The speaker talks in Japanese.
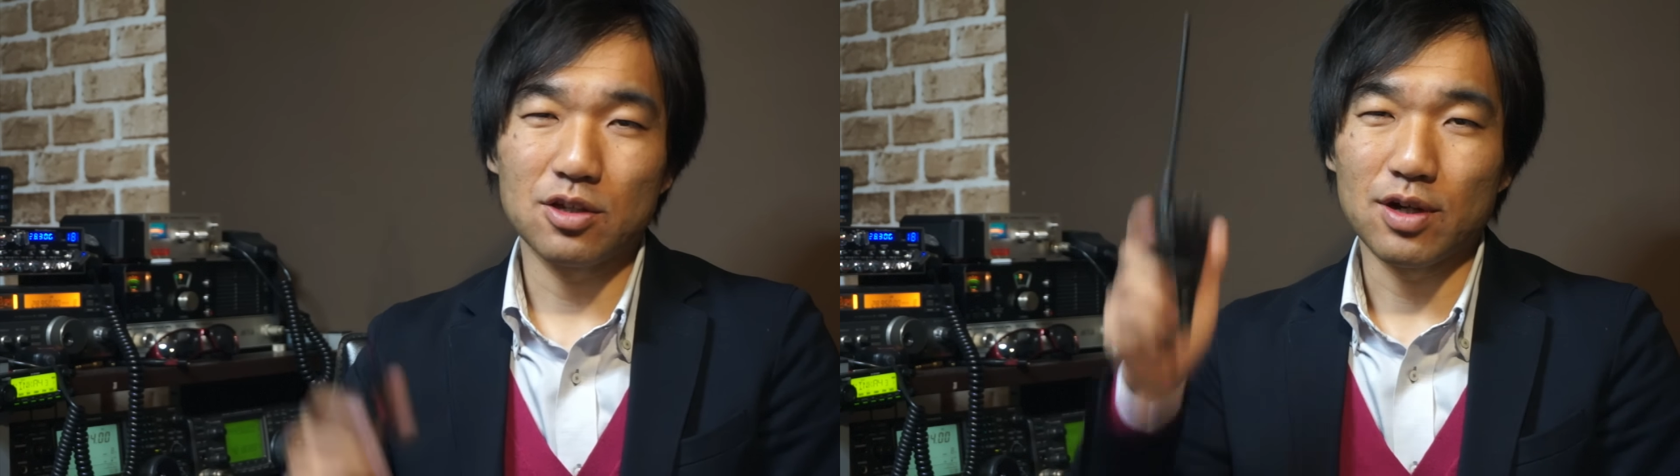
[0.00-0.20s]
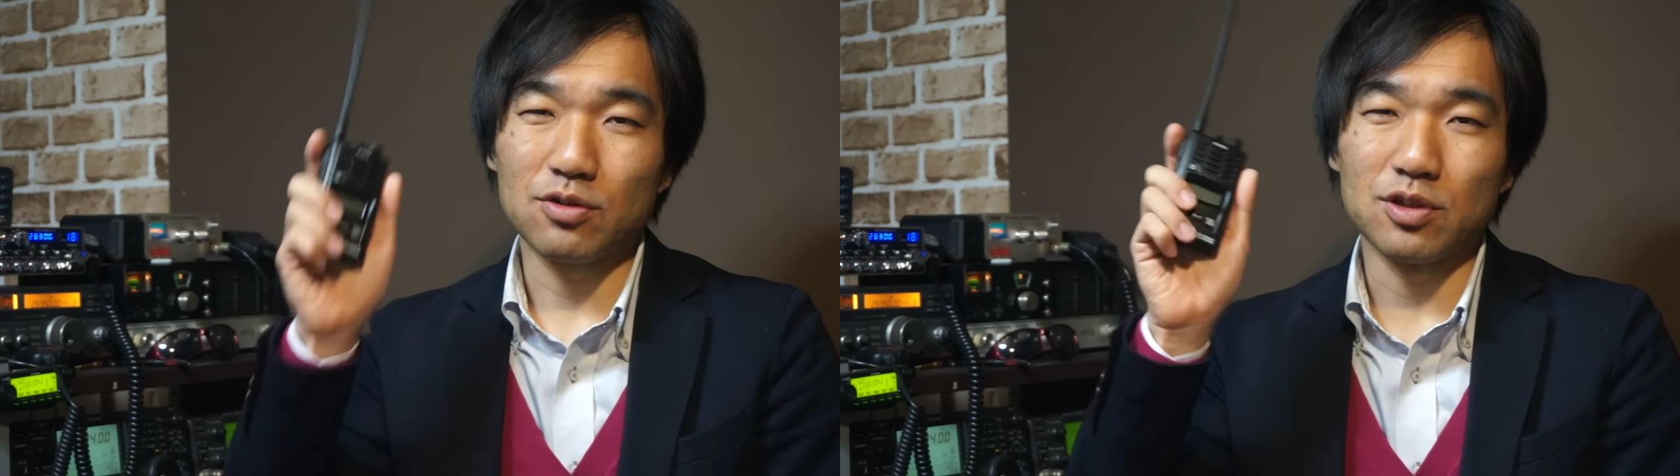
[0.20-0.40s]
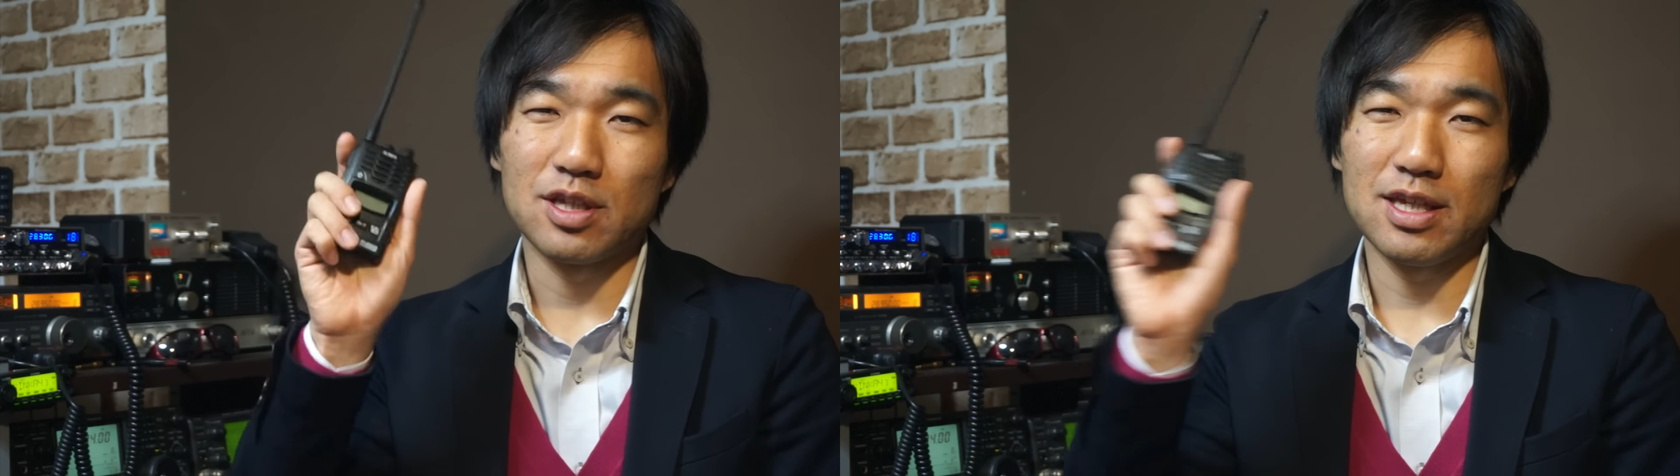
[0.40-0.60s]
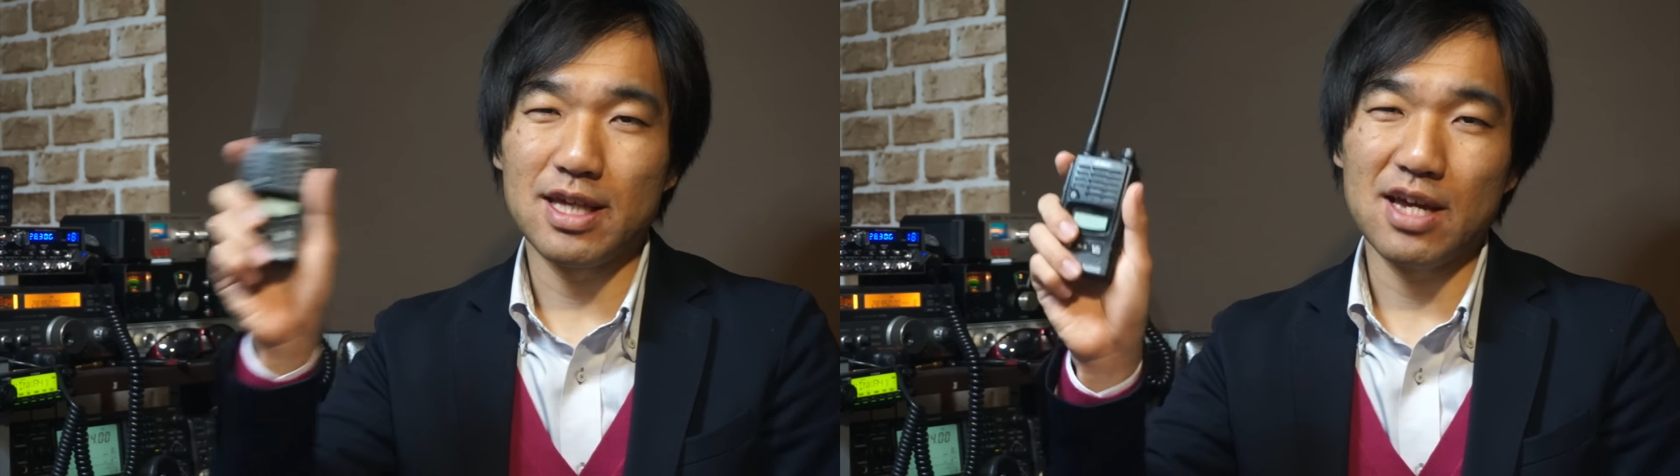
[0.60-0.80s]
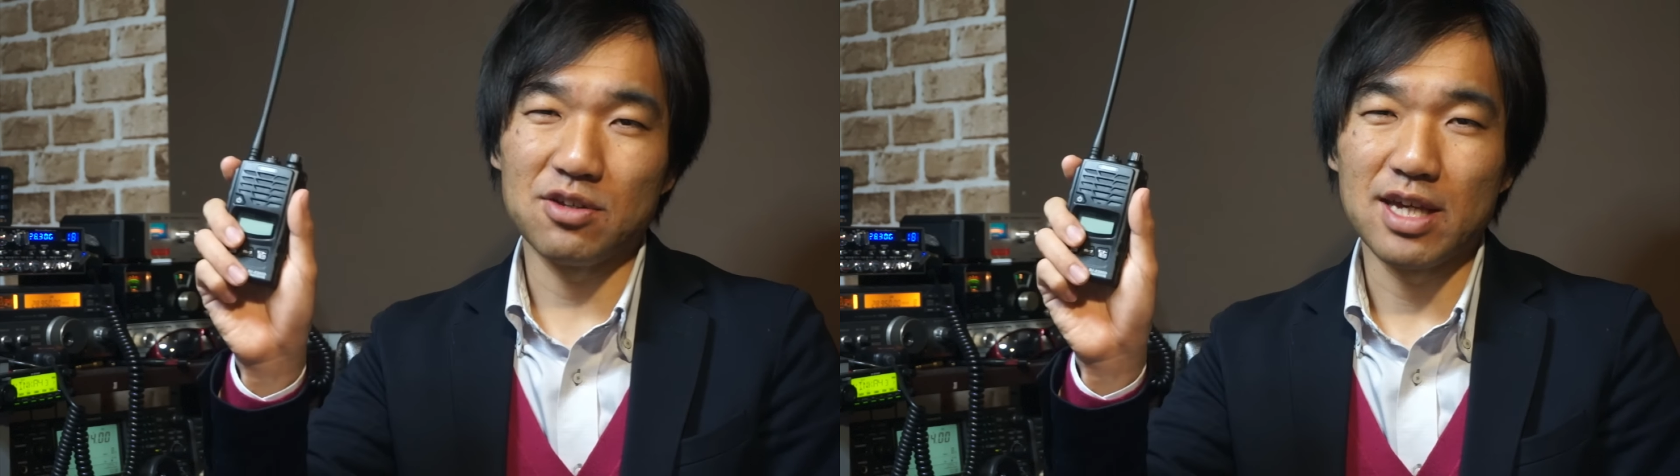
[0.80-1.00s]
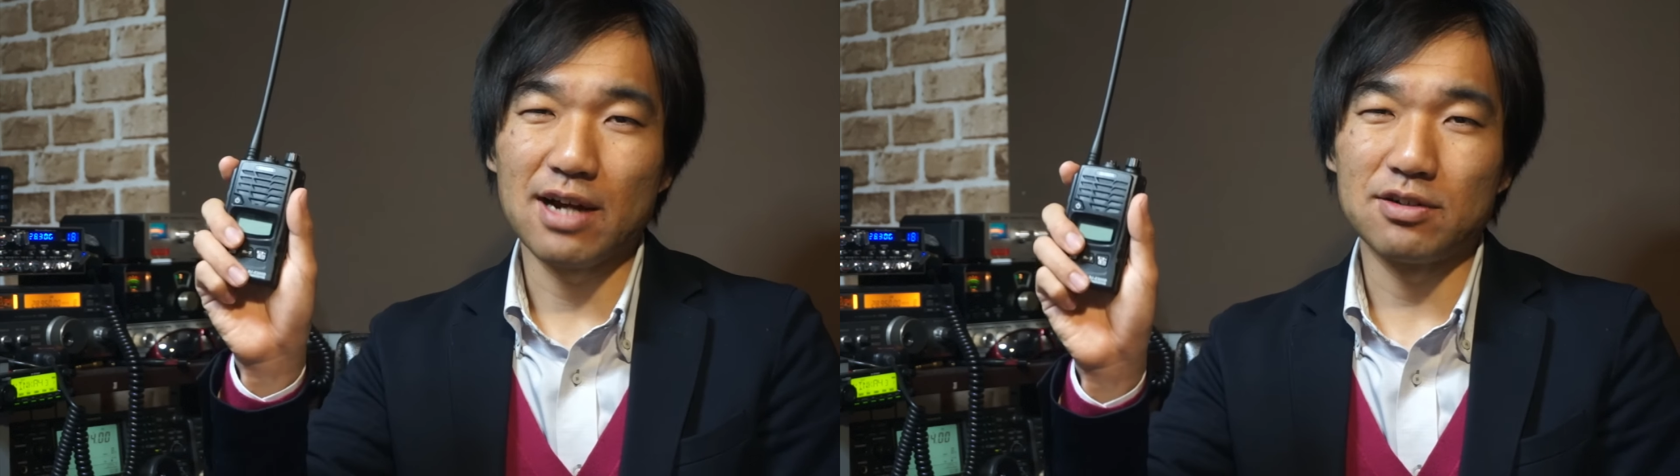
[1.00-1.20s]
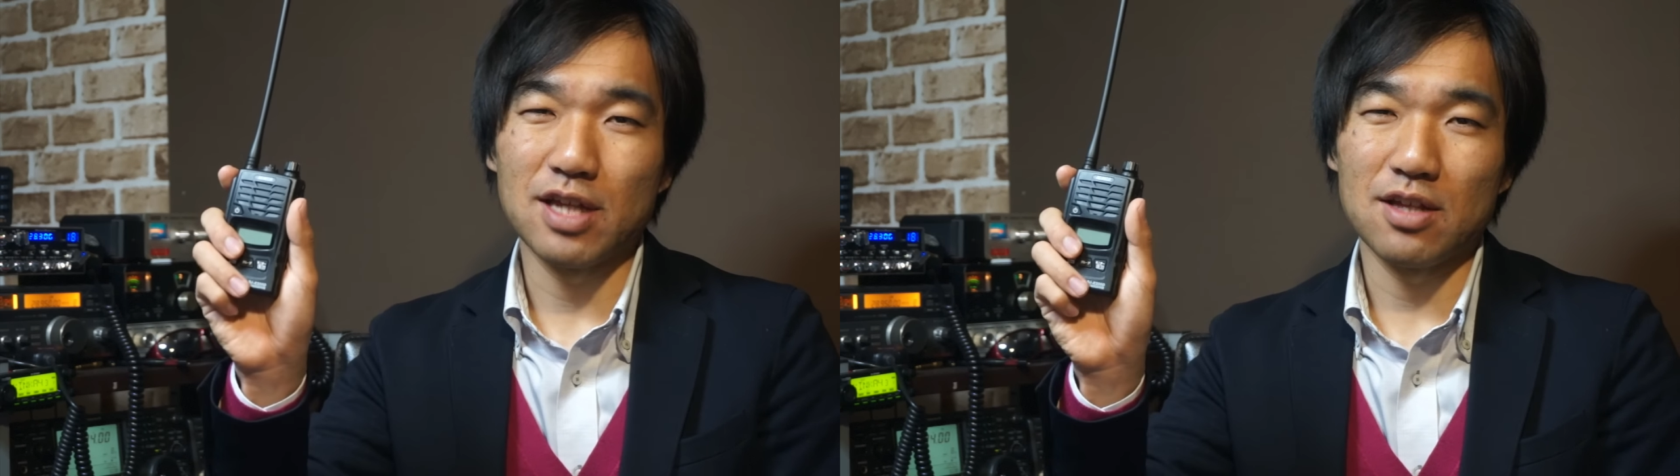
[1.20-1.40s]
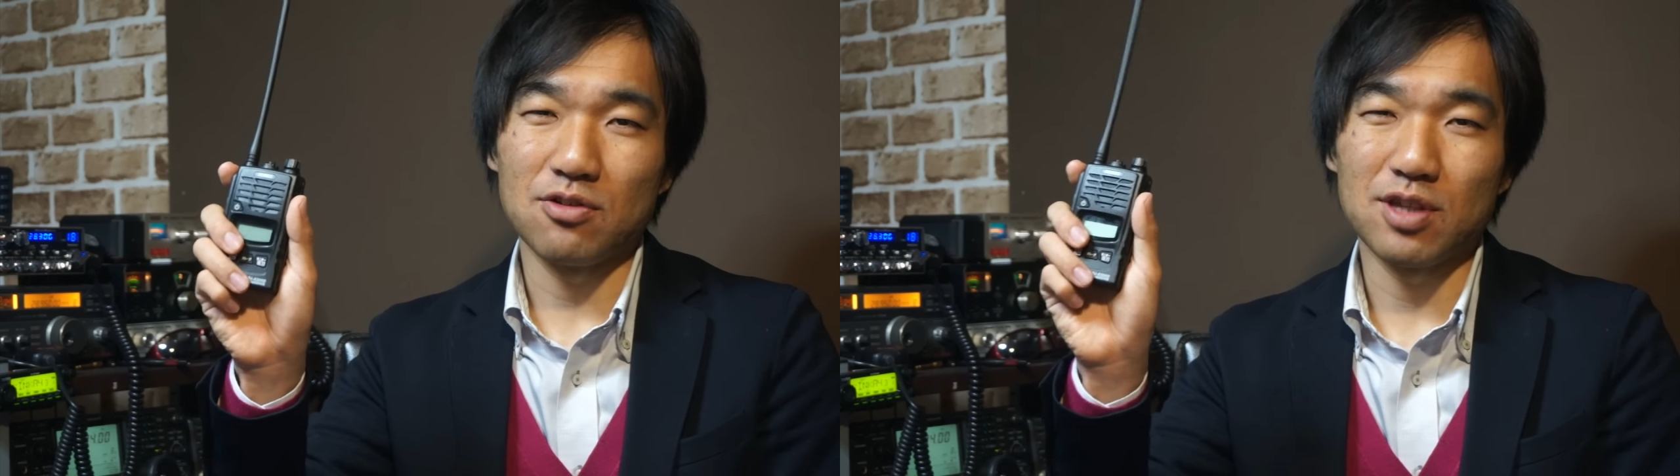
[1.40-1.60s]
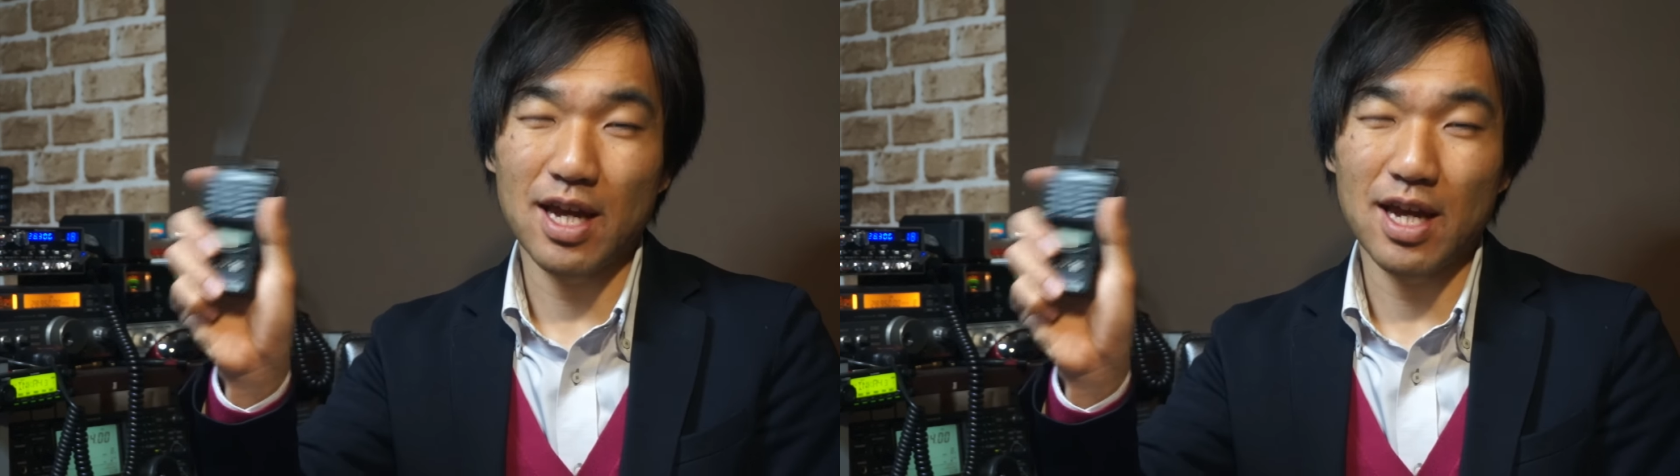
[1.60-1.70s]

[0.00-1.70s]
今日はこの DJR200 d の